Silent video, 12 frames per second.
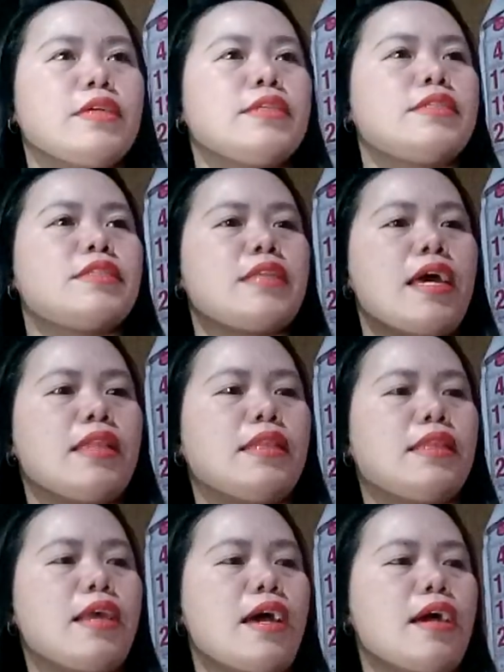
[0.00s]
stand
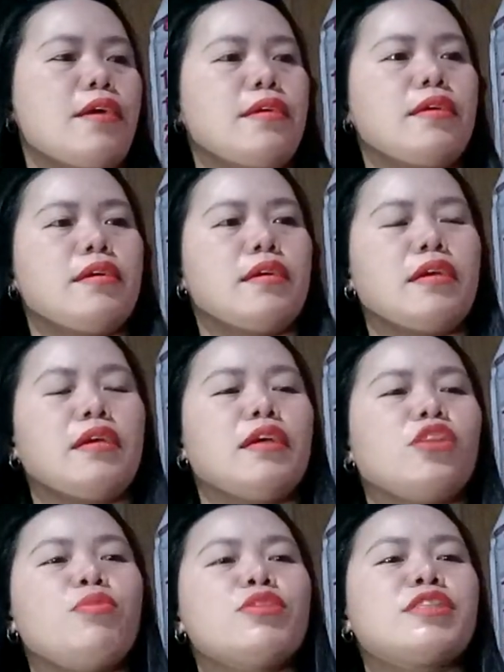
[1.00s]
ng
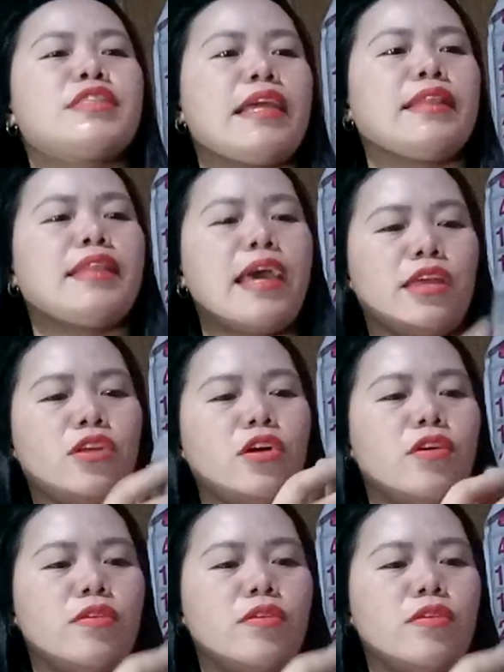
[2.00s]
ito yung stand day, eh, ano?